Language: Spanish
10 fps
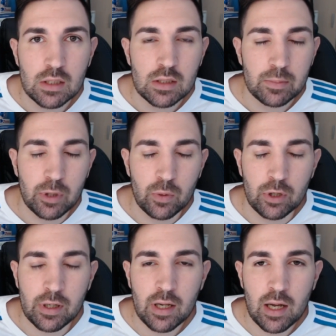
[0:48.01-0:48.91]
Pero
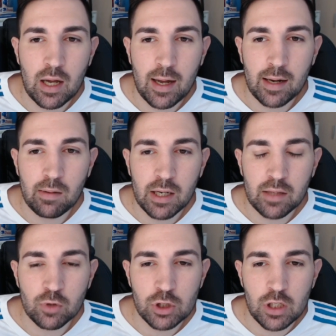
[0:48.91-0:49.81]
bueno, ahora, ahora
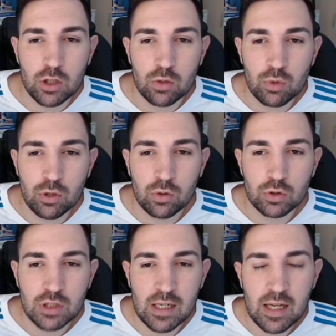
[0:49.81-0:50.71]
hablaremos de ello.
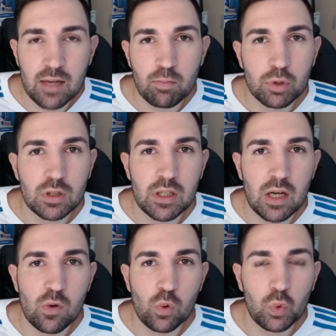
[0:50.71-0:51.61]
Bueno, salía en
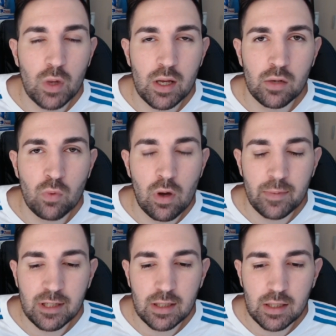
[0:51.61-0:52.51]
portería Courtois
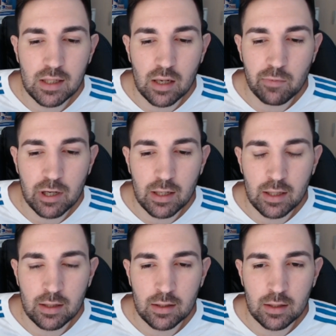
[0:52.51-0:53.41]
nuevamente, Carvajal
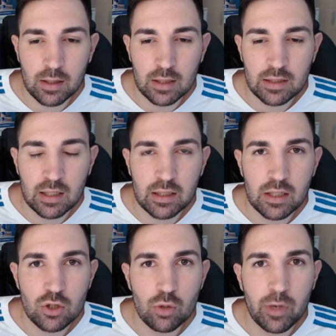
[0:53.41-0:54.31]
en, el lateral
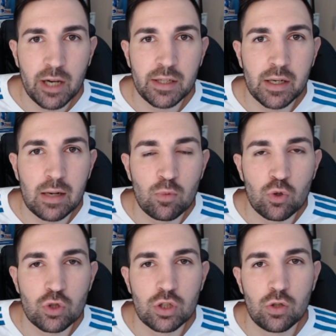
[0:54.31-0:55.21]
derecho, Barani y
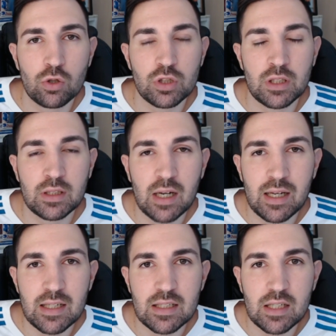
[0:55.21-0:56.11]
Ramos los
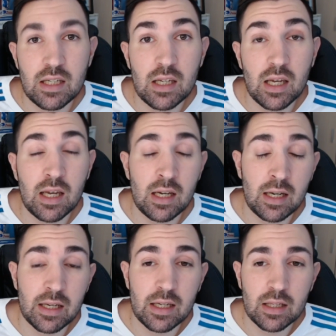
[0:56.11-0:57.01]
centrales y en
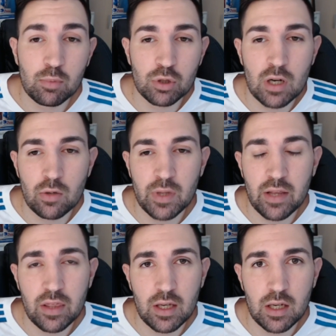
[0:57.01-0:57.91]
la izquierda pues la
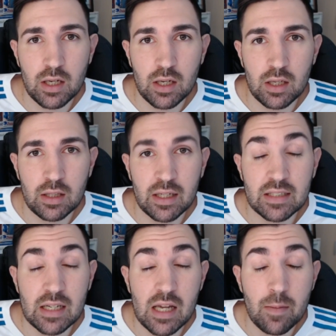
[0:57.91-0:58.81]
novedad de,
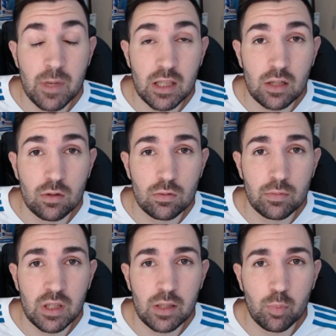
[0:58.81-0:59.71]
que salía Mendy, ¿no?
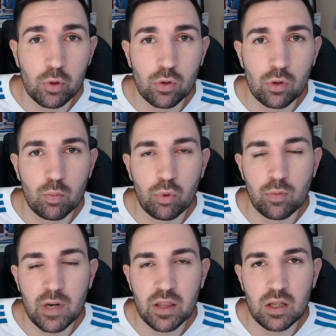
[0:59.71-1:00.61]
Mendy por, por
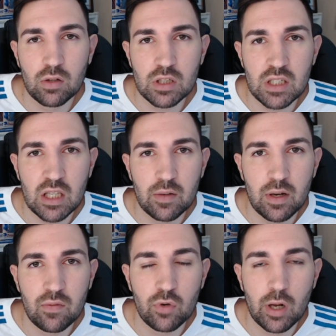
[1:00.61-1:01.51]
Marcelo, que se
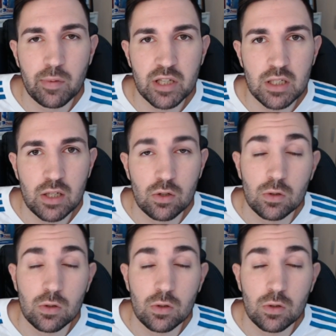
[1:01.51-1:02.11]
quedaba fuera el brasileño.